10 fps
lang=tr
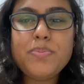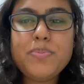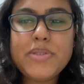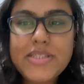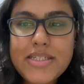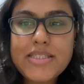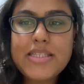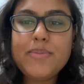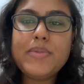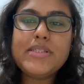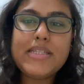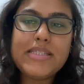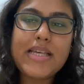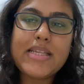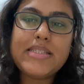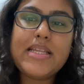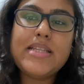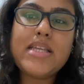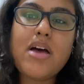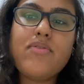bitirdiğimiz
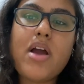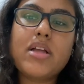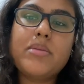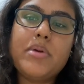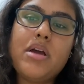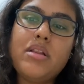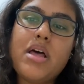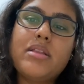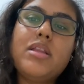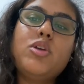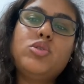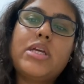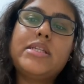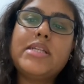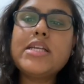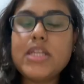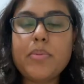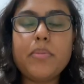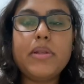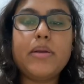lisanstan daha farklı bir alanda yüksek lisans
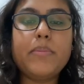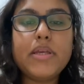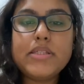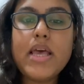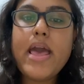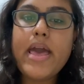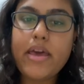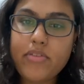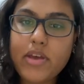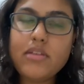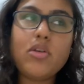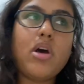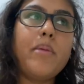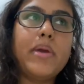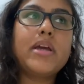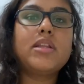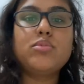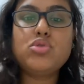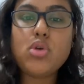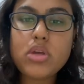yapabilir miyiz? Evet, Amerika'da
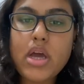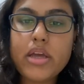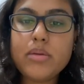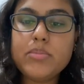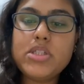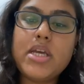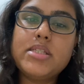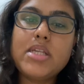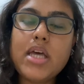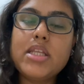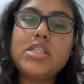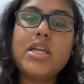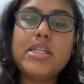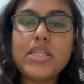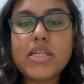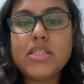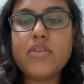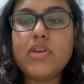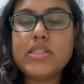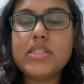bu çok yaygın bir şey. Sadece lisans
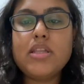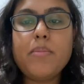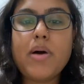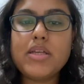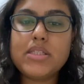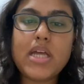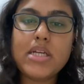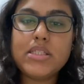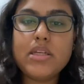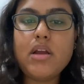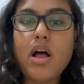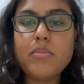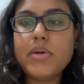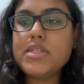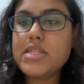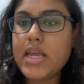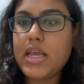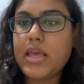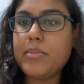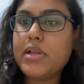seviyesinde bazı dersleri almanız
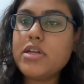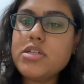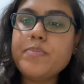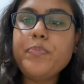gerekebilir.